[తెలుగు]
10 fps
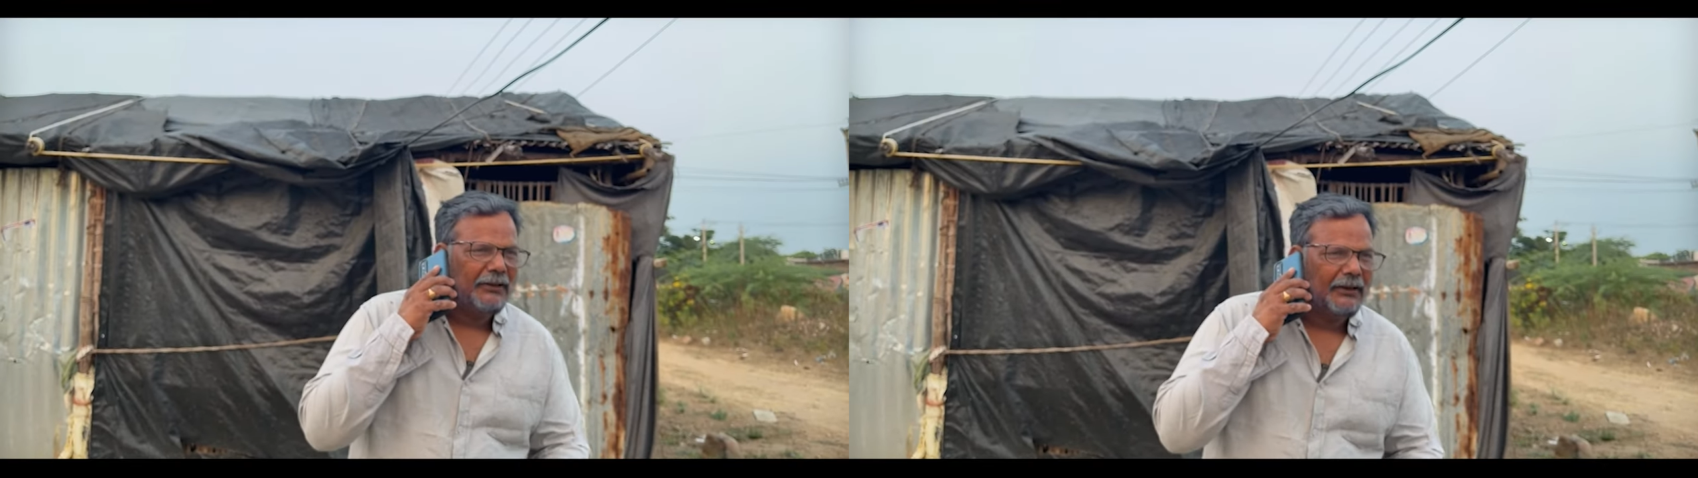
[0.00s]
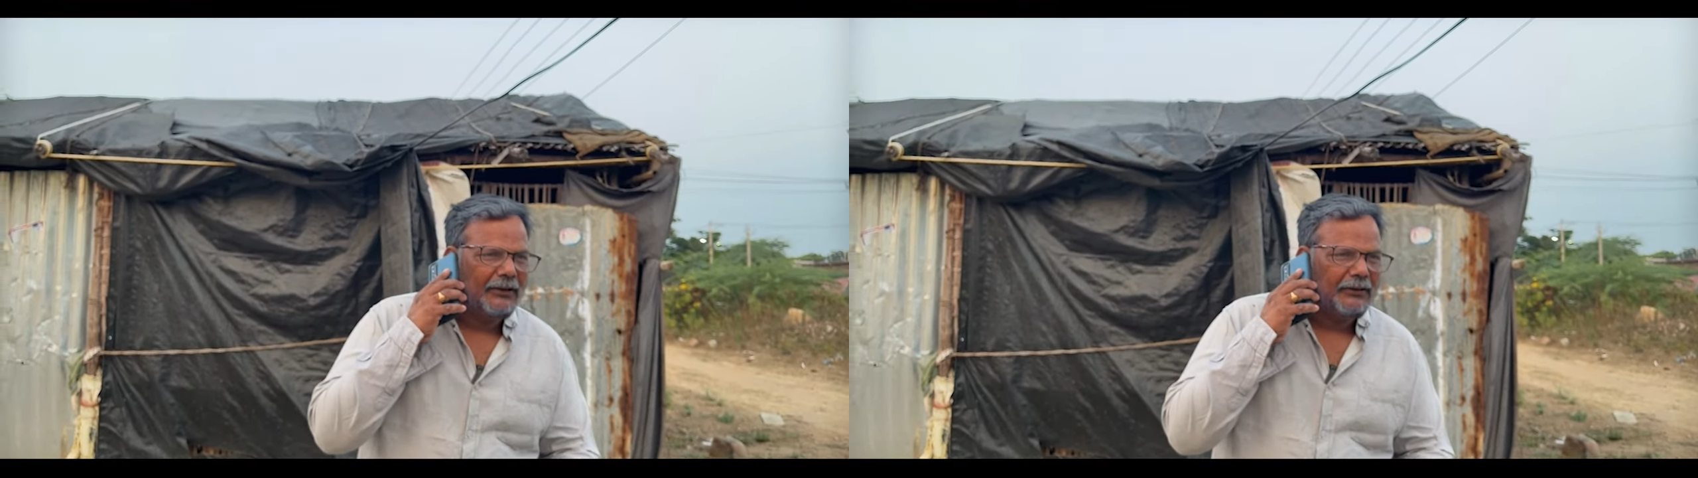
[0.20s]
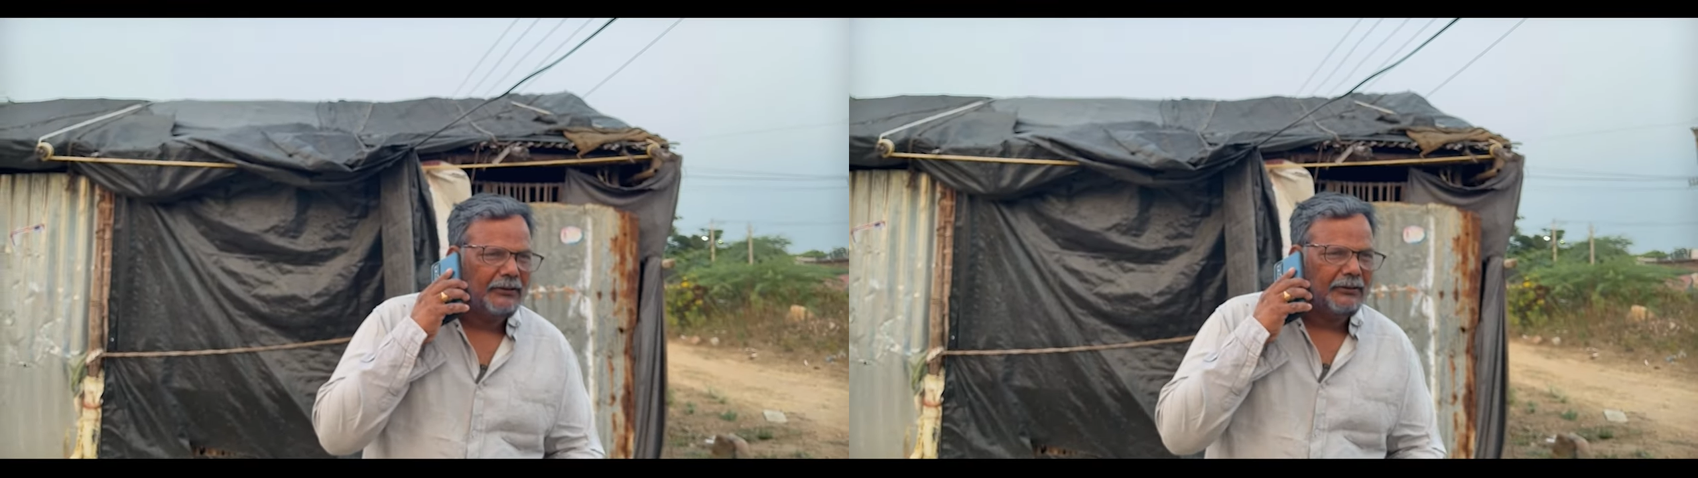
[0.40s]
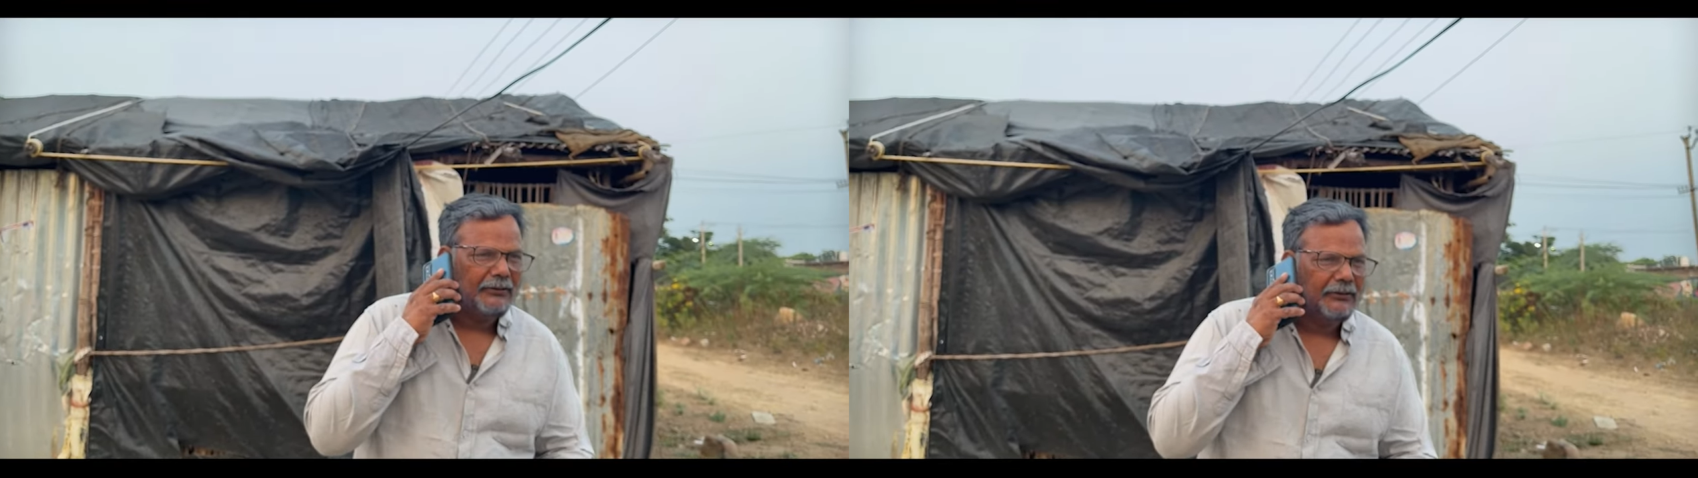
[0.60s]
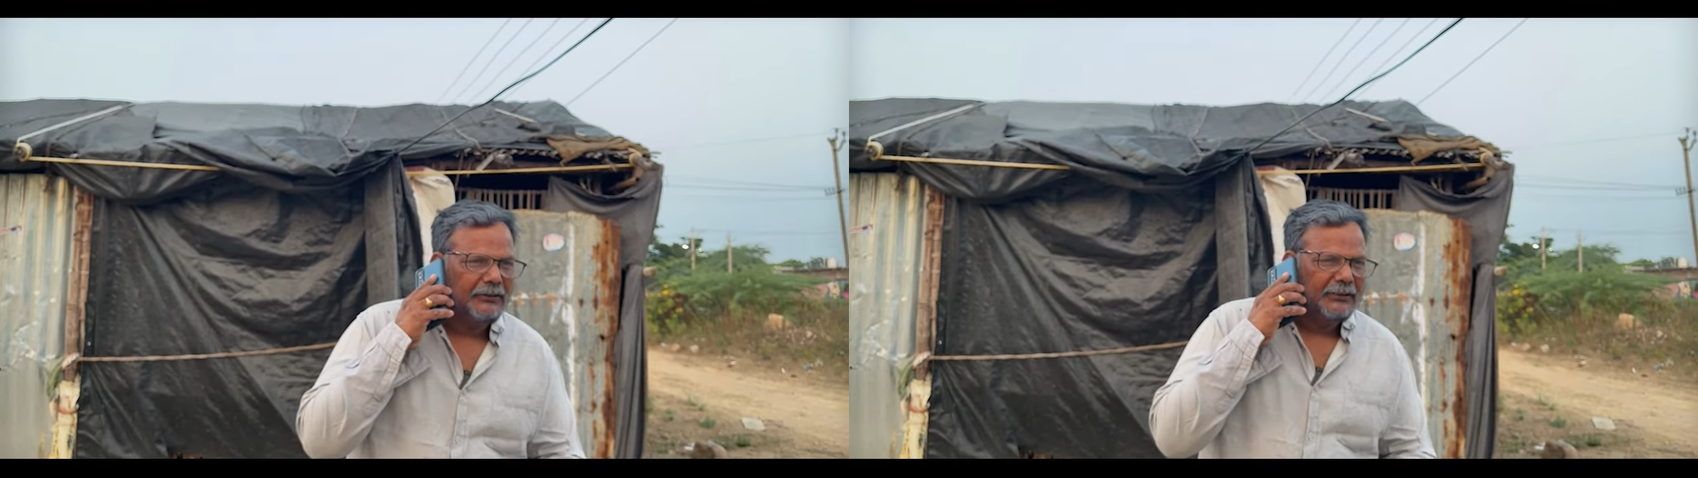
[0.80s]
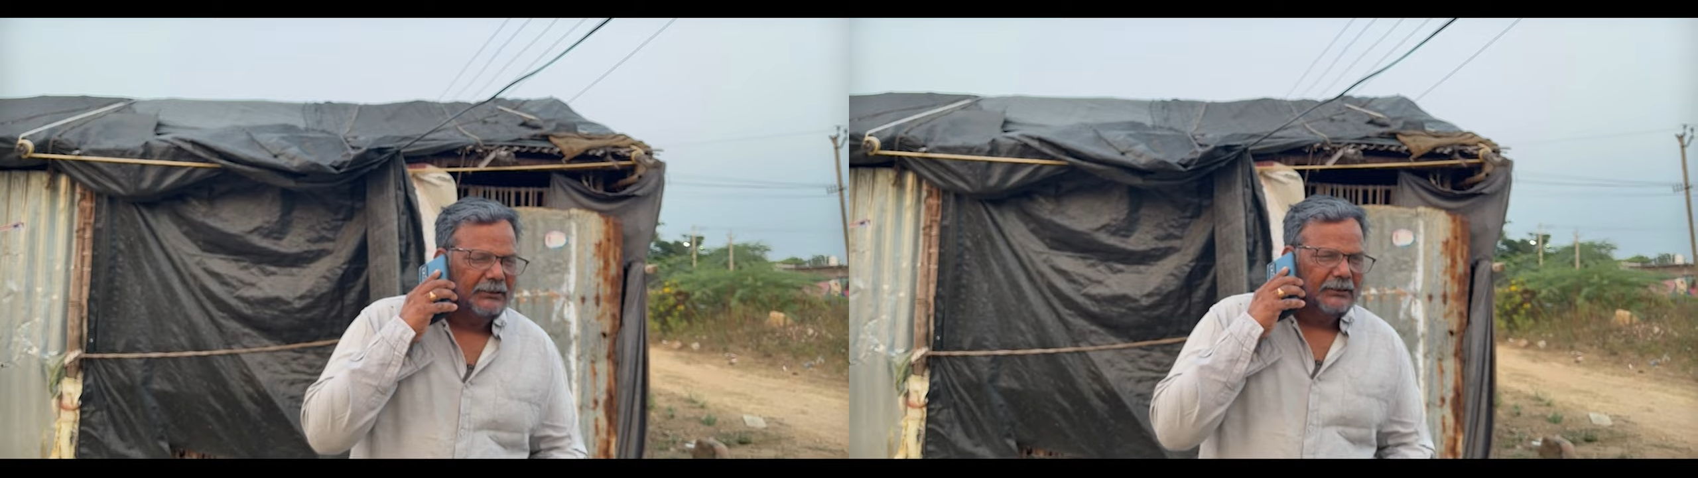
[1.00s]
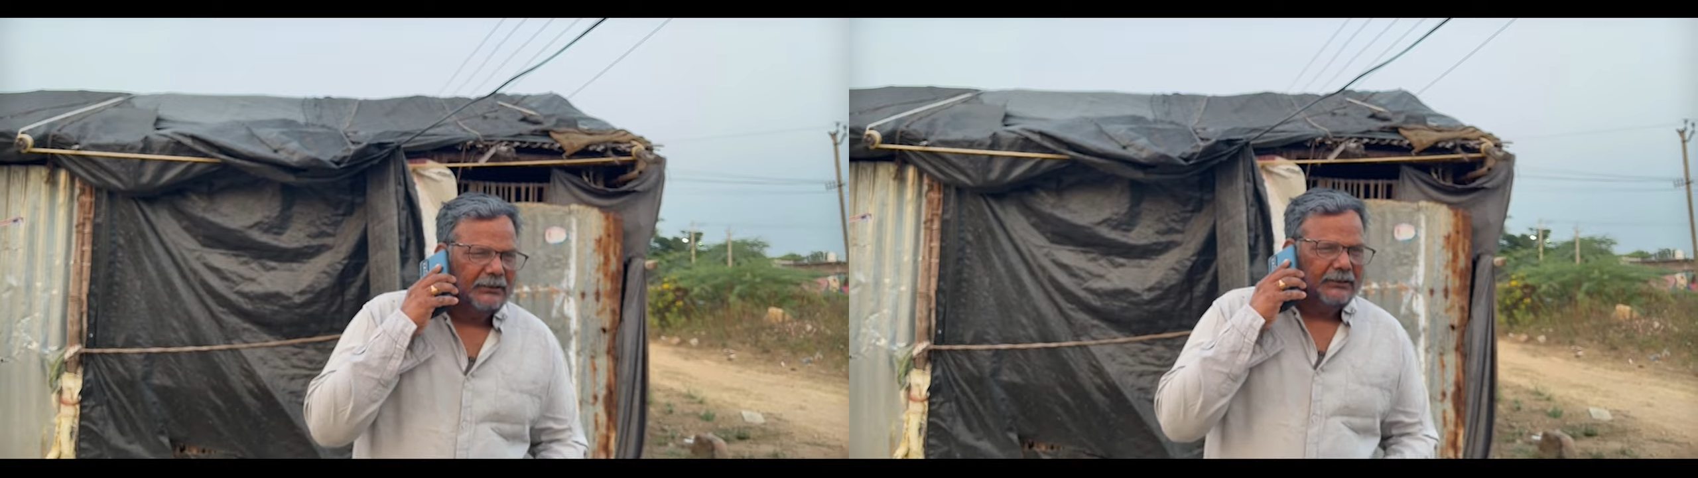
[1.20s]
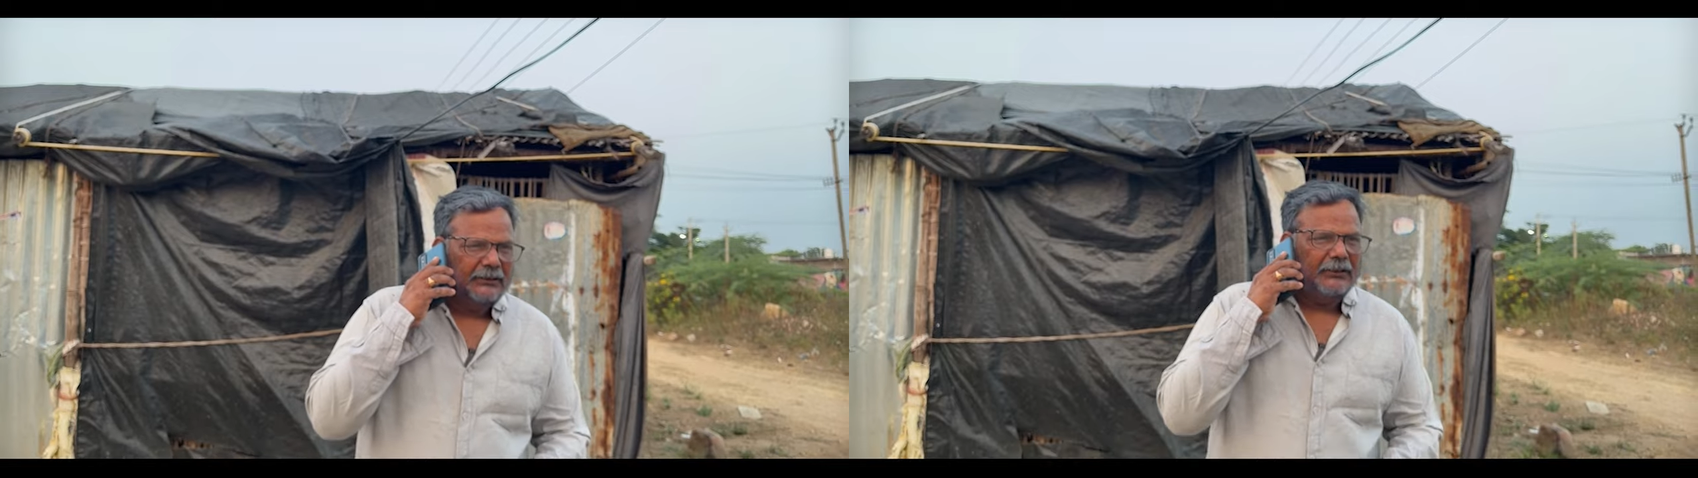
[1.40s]
నానా
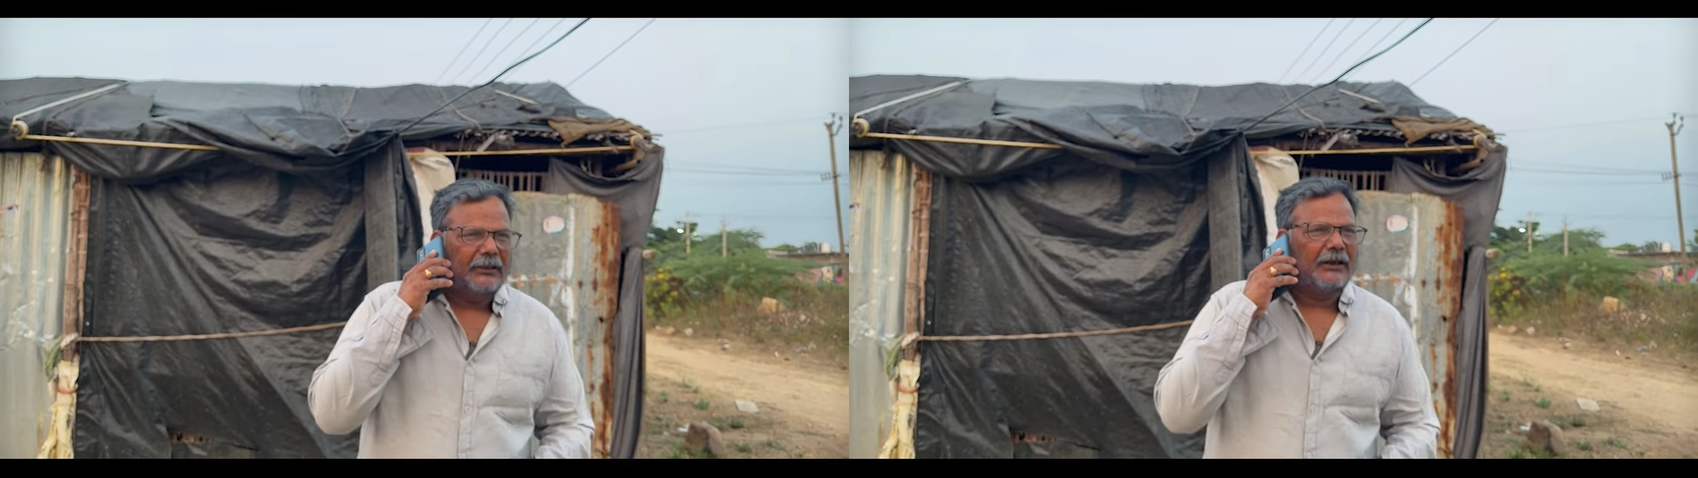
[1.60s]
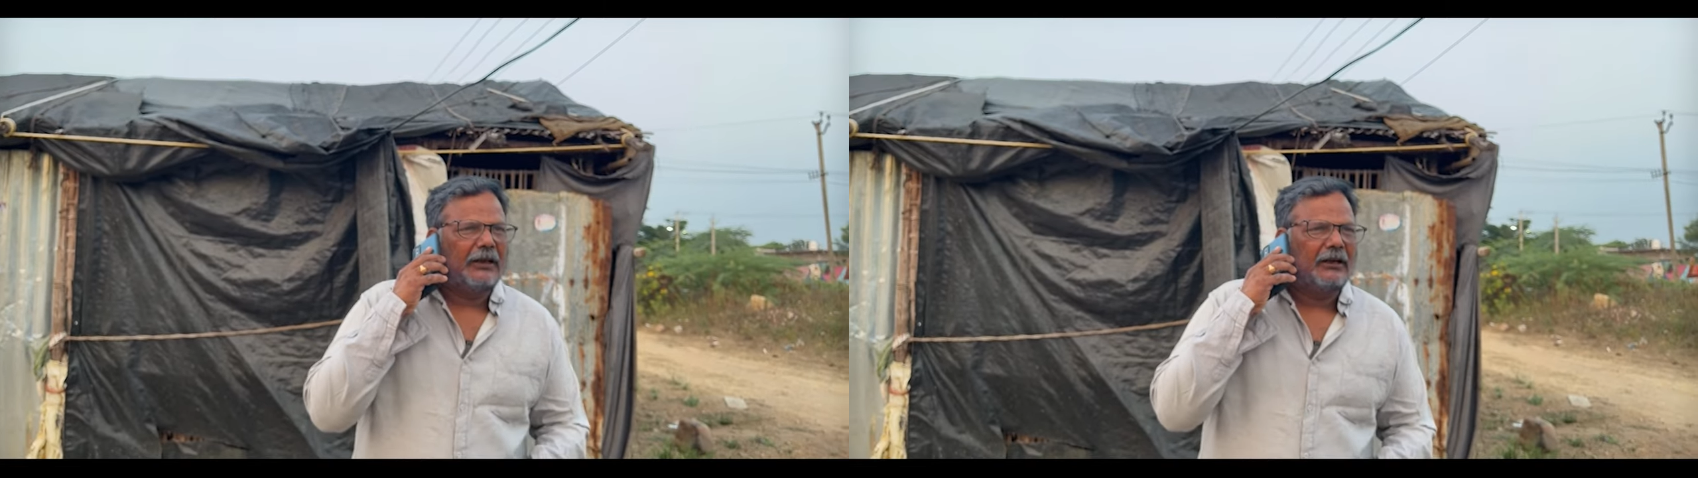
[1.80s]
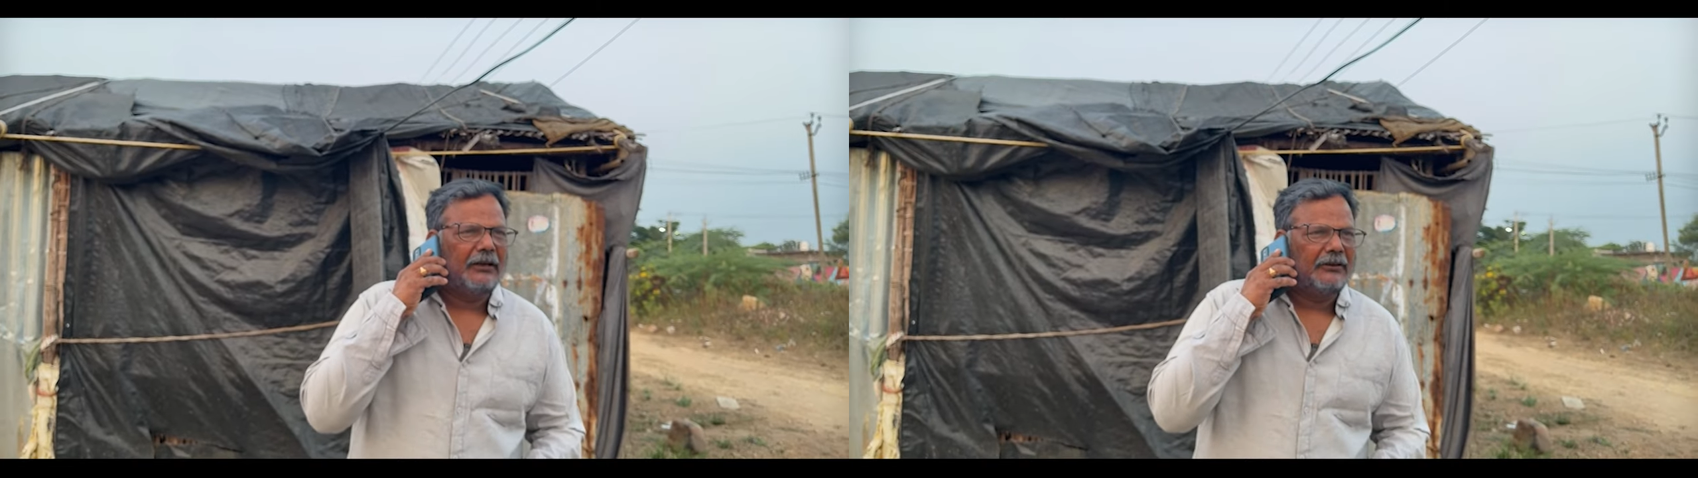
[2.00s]
నానా